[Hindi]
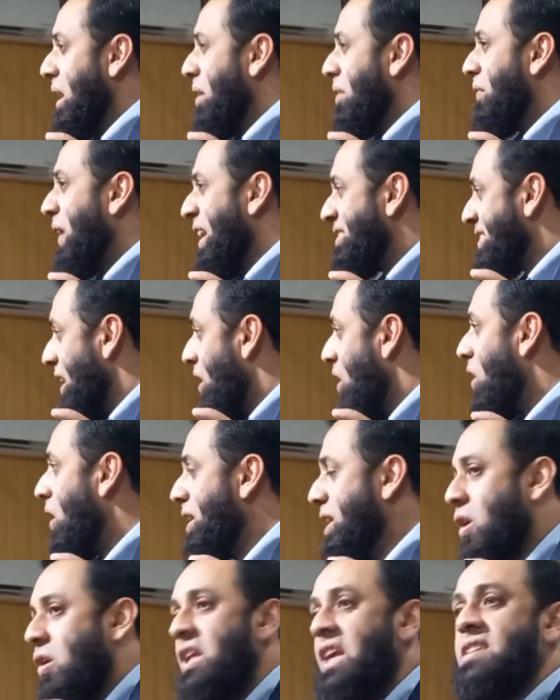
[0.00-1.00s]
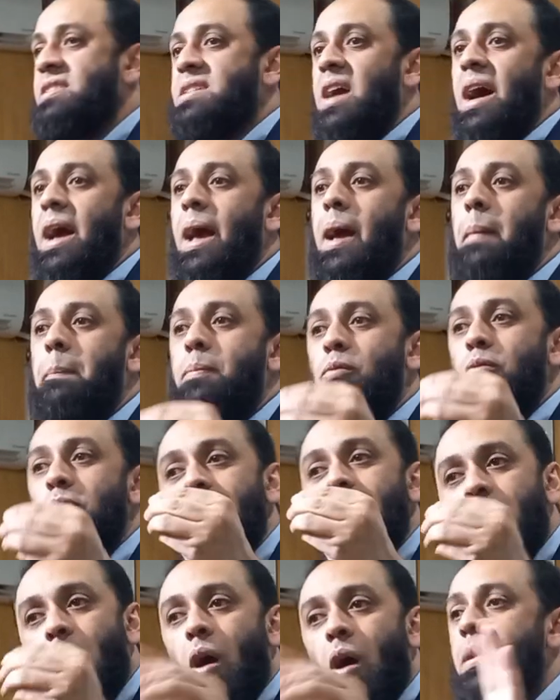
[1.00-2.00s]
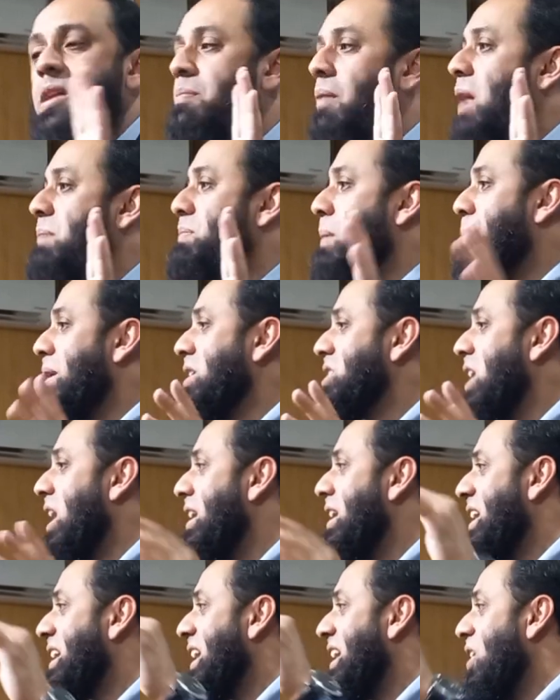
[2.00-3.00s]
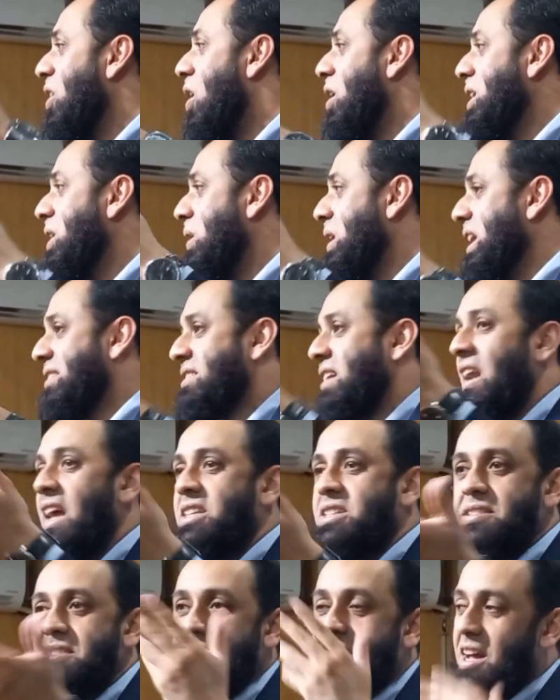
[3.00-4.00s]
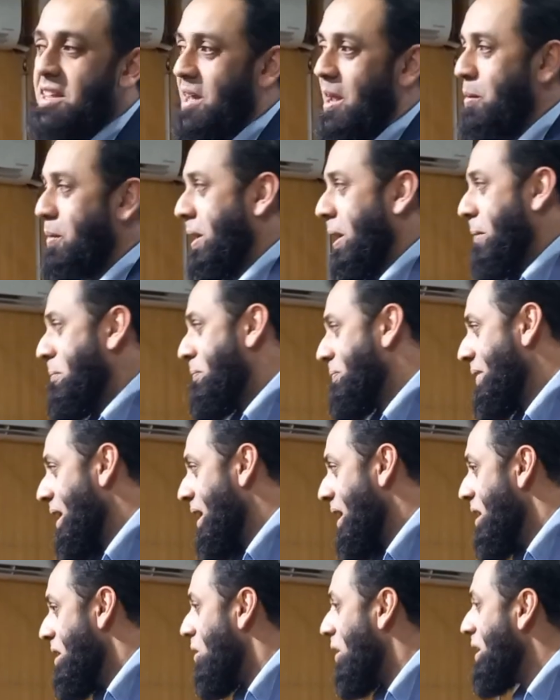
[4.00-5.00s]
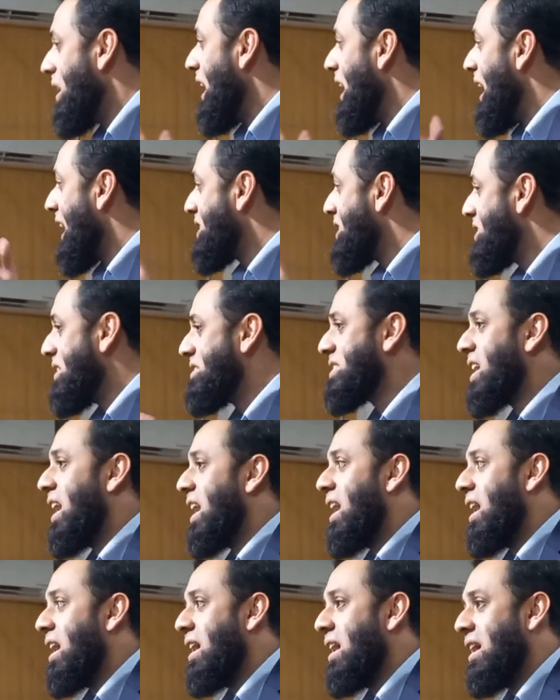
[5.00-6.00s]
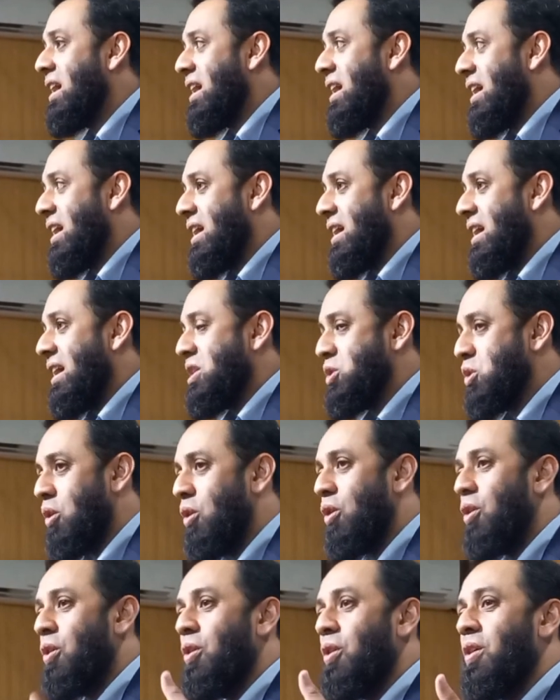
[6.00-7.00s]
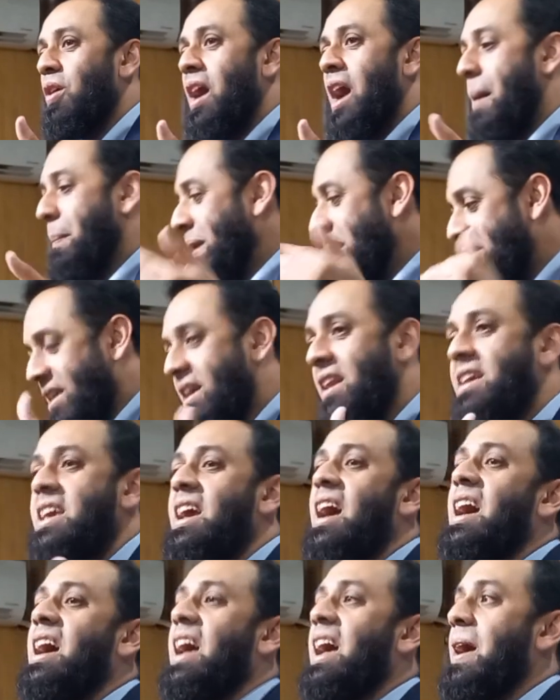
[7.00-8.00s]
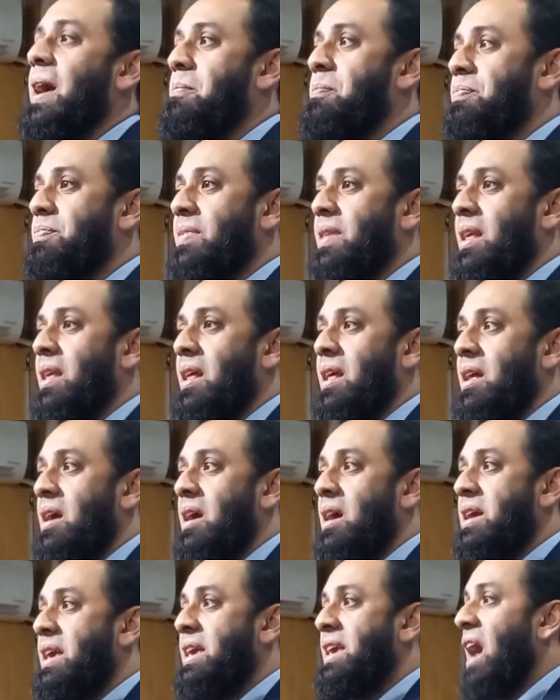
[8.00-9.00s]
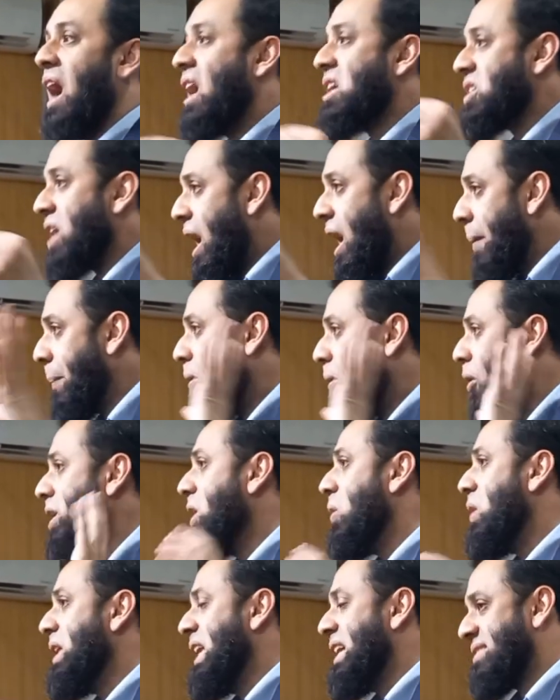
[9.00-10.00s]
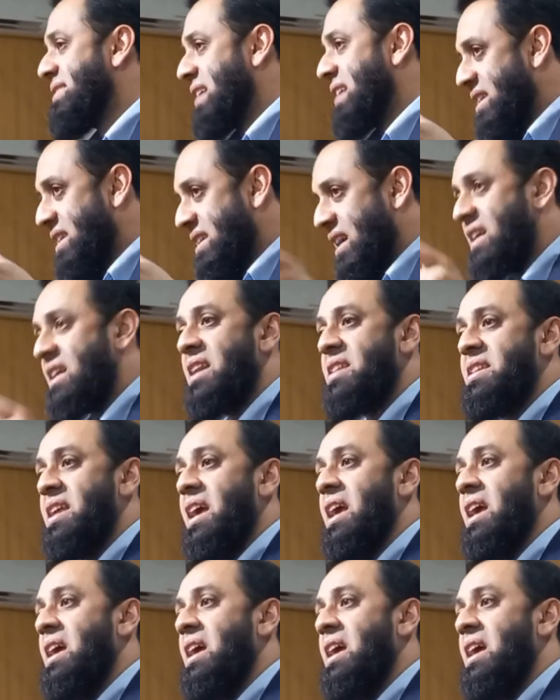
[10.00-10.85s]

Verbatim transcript: फैसला ऑडियो लीक्स का है पूरी कौम इस बात पे परेशान है कि ये ऑडियो लीक्स का इलेक्शन से क्या ताल्लुक है और इलेक्शंस का जो आपने जिक्र किया है क्या आप ऑडियो लीक्स का जिक्र करते